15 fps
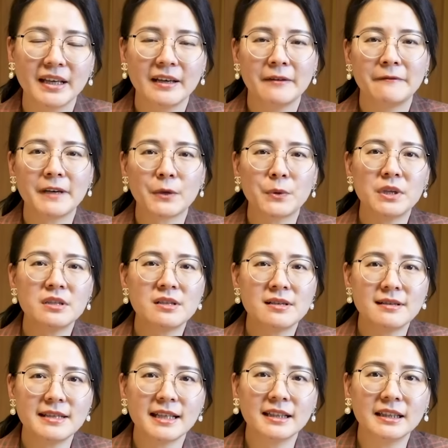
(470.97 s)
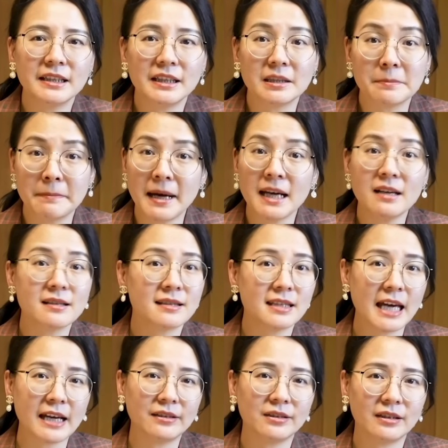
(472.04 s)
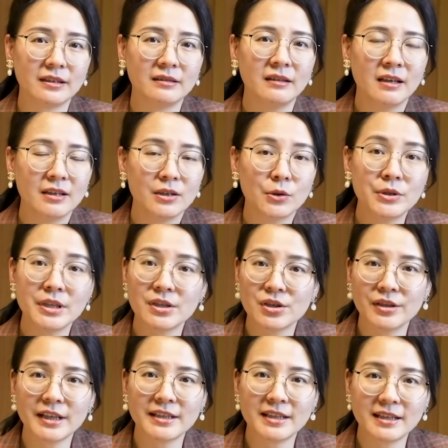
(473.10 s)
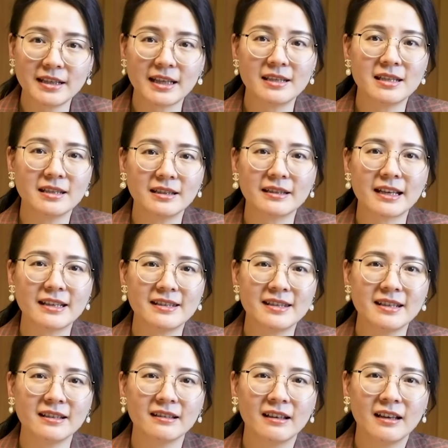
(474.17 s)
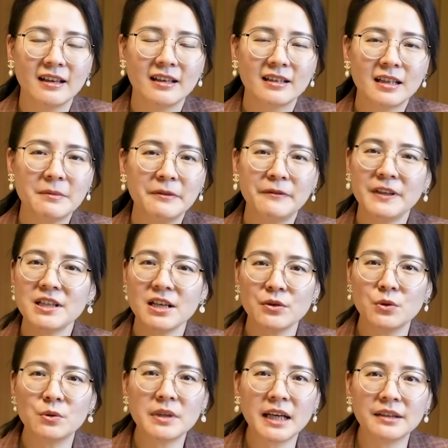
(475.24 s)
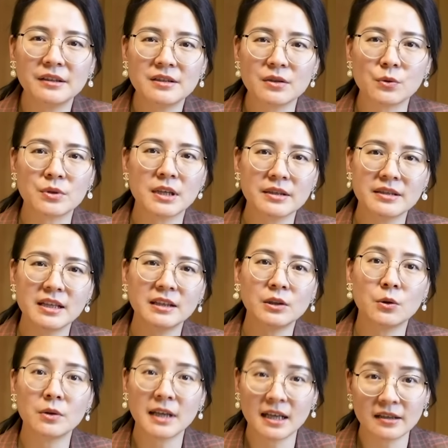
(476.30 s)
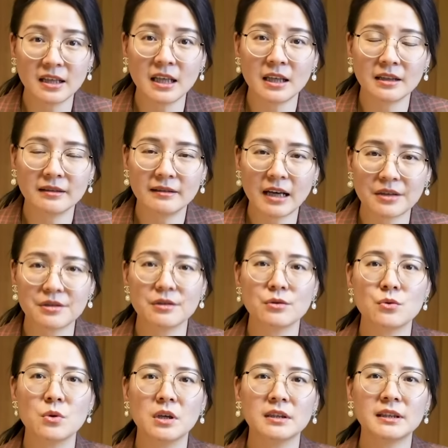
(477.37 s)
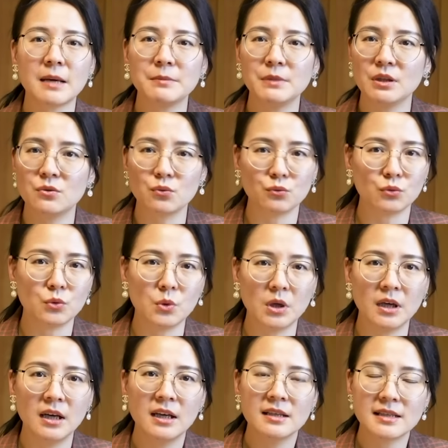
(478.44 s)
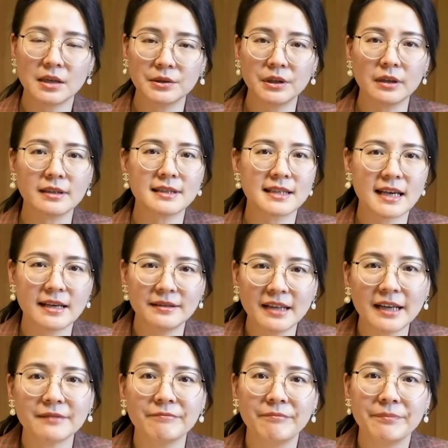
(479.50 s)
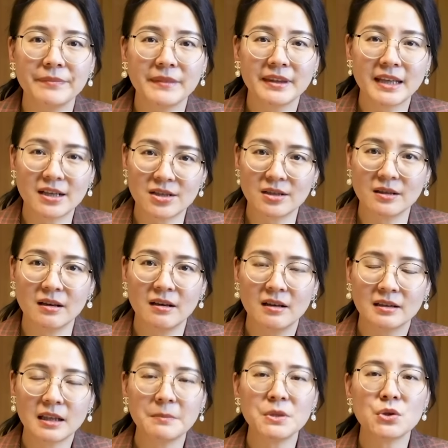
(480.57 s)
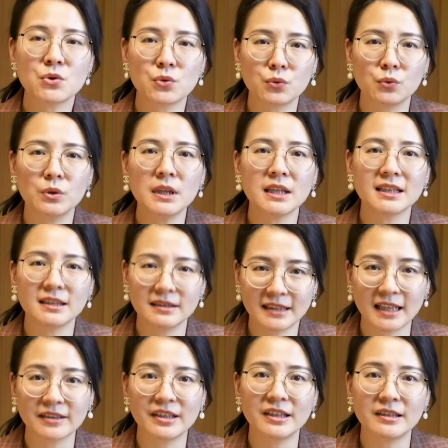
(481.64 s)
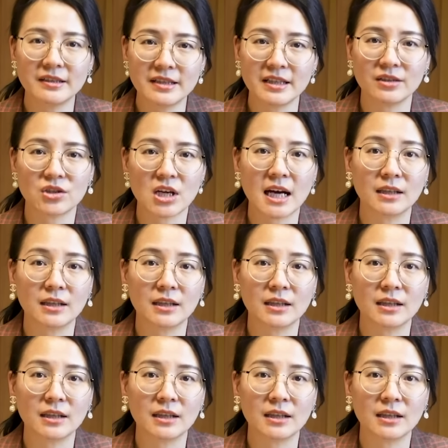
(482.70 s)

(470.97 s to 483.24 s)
反观世界各地的巴勒斯坦人，尤其是那些年轻的男性，他们非常勇敢地走上街头抗议，大声说他们的祖国遭到了灾难。 但是呢，他们除了和当地的警察